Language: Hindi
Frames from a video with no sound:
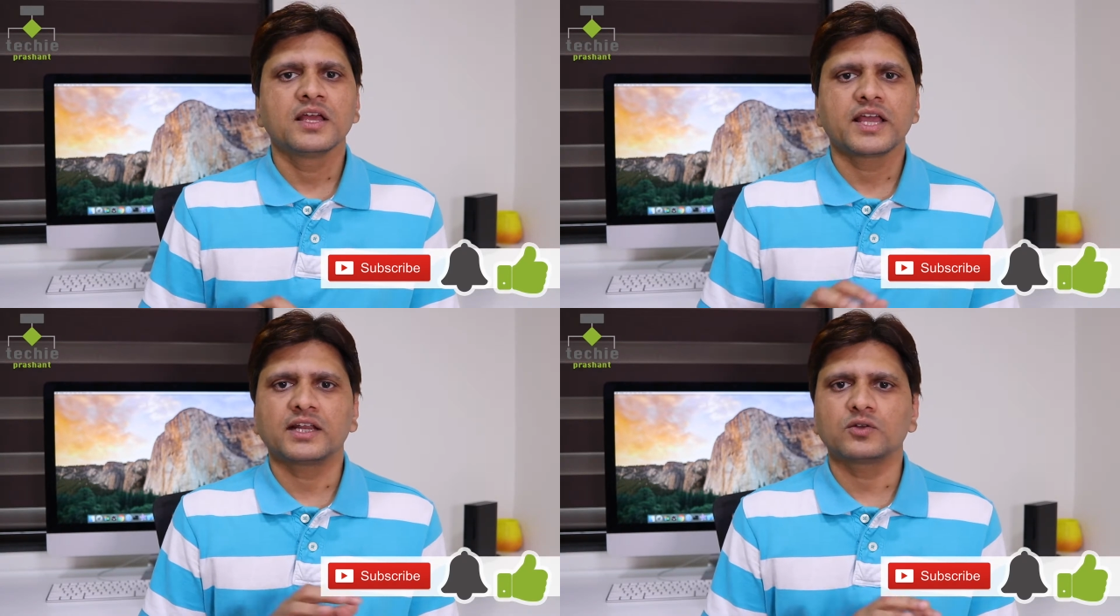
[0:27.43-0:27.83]

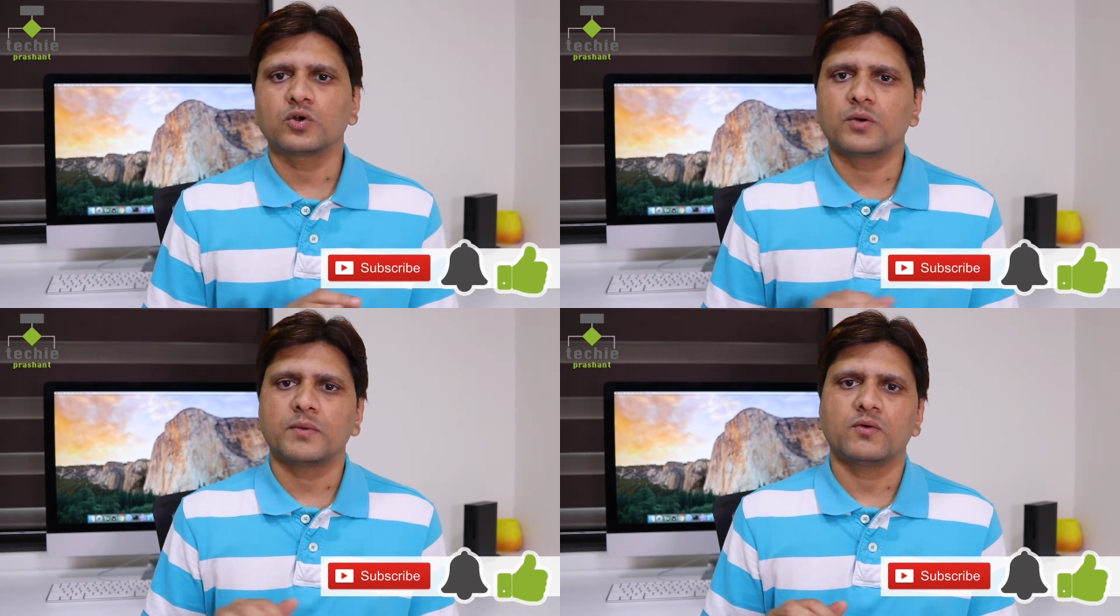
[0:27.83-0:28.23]
यानी
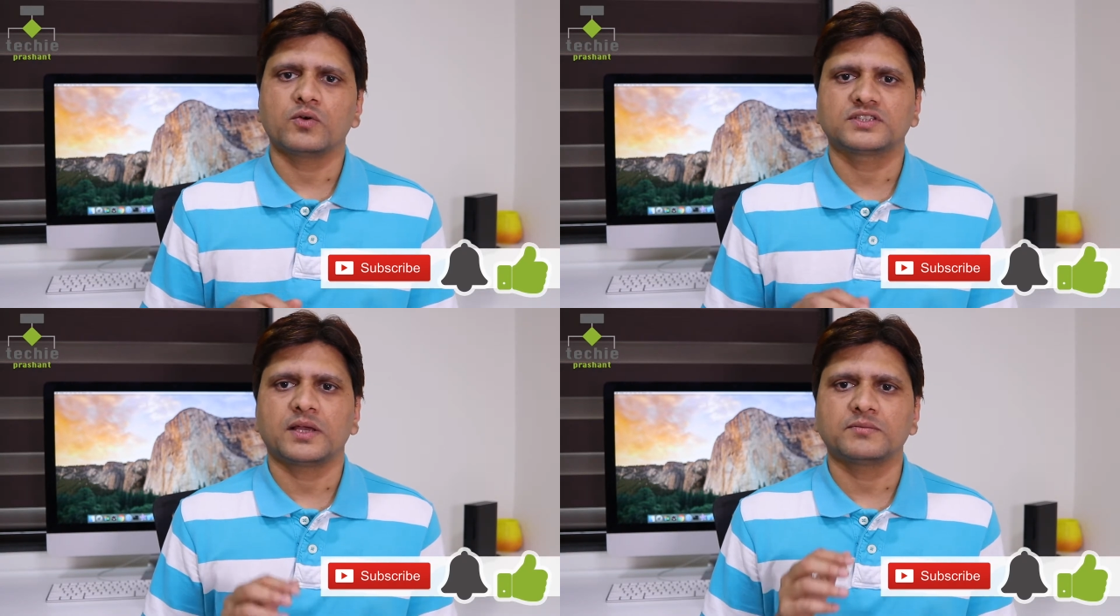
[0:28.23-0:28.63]
दोनों में
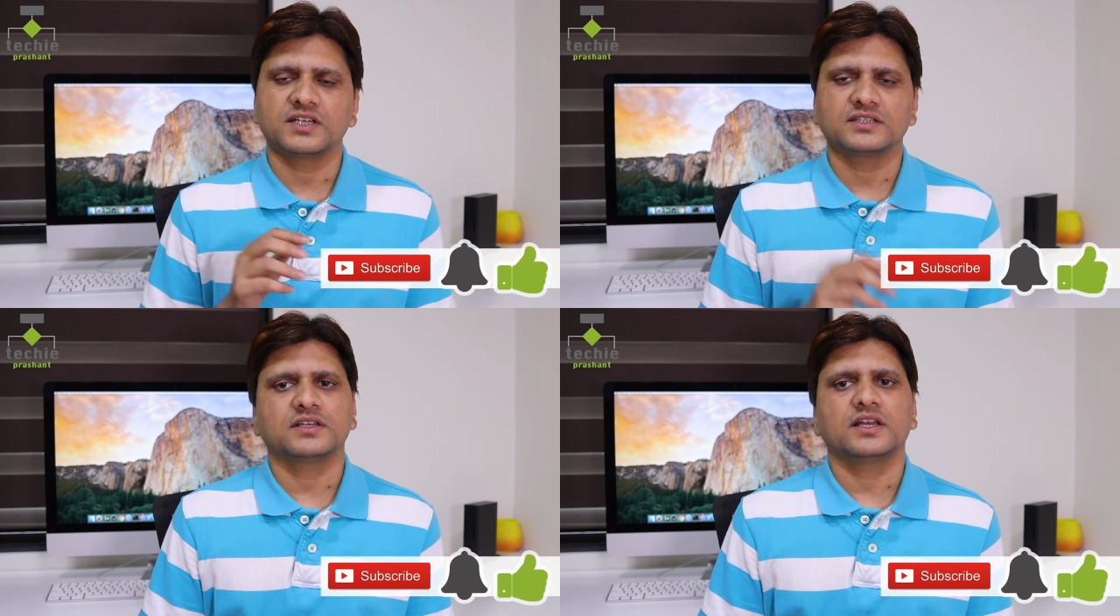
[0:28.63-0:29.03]
वो सेम
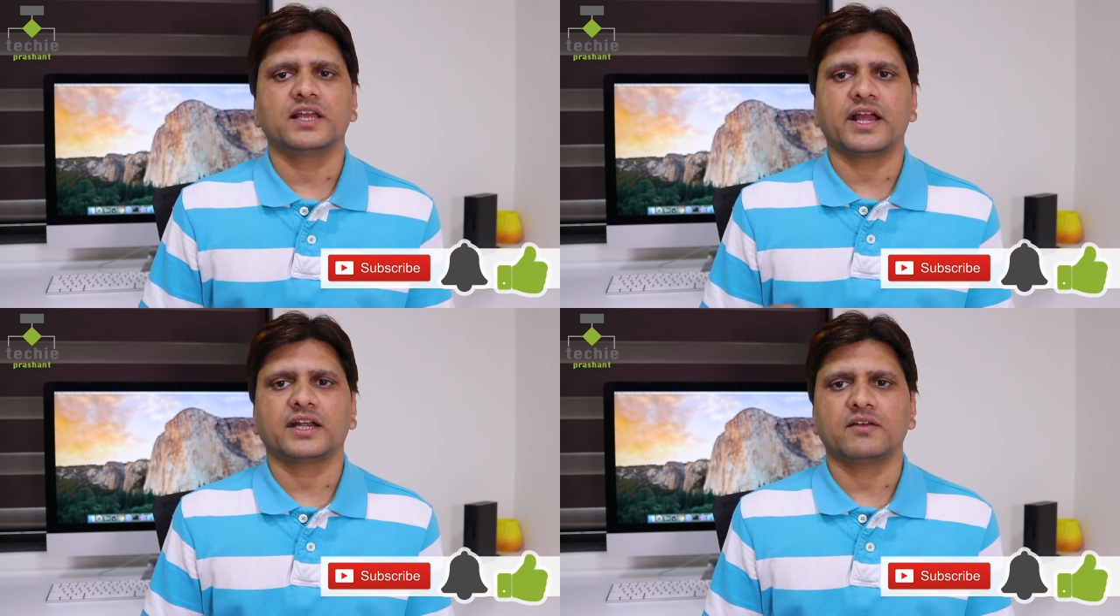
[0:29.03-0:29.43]
जेस्चर ही
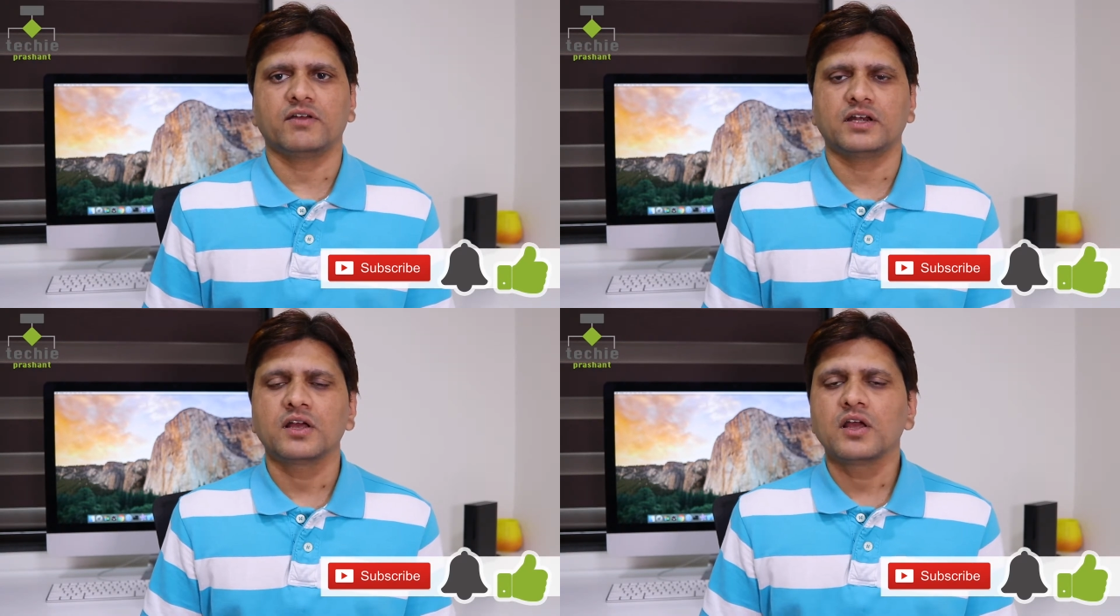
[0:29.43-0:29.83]

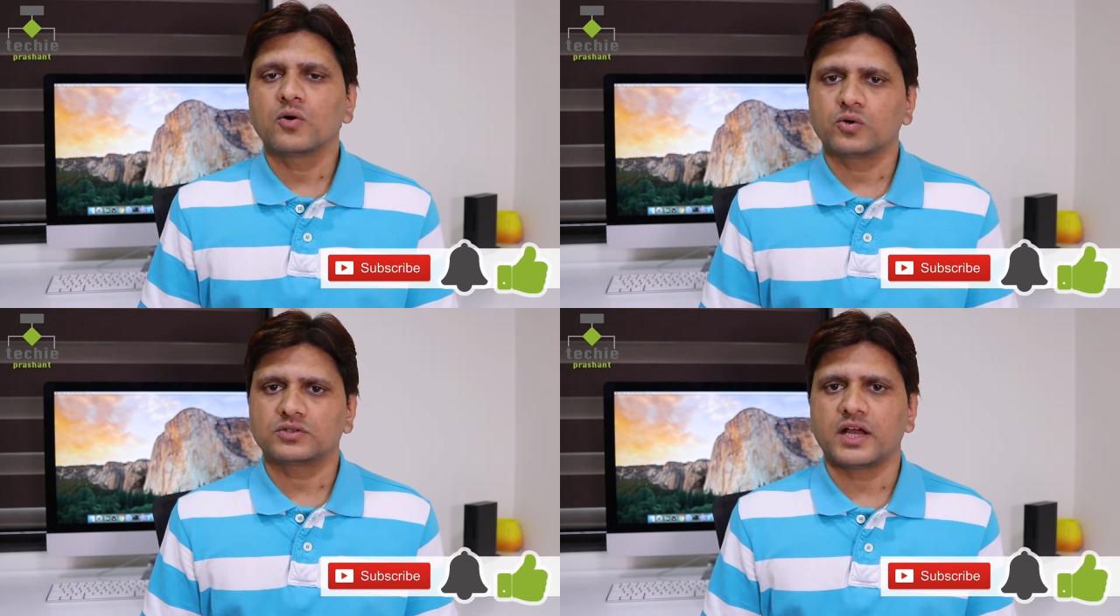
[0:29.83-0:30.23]
एक्टिवेट
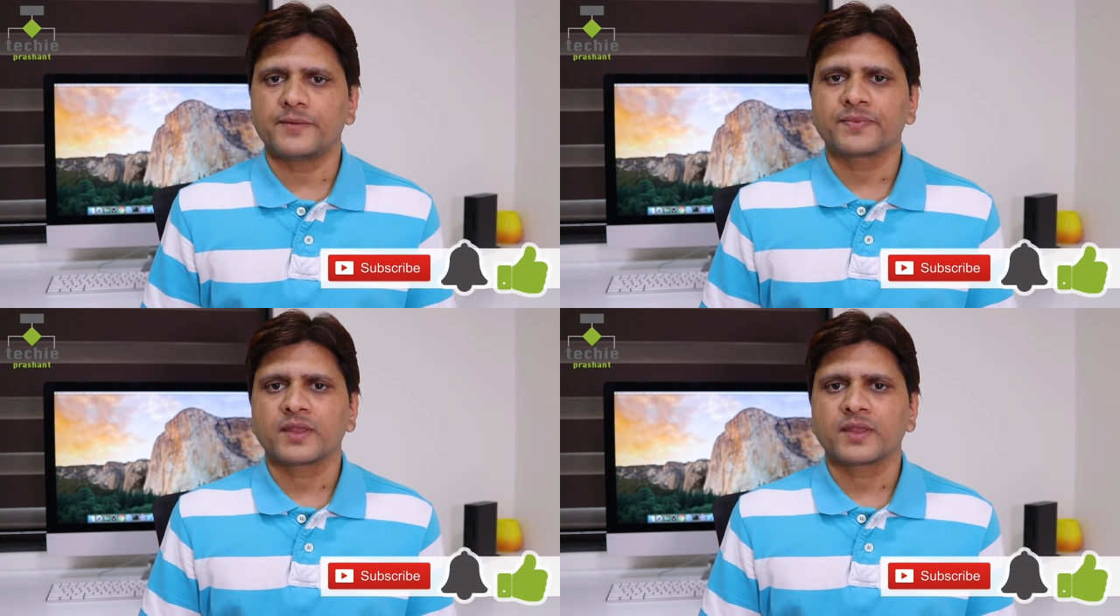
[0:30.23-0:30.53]
होता है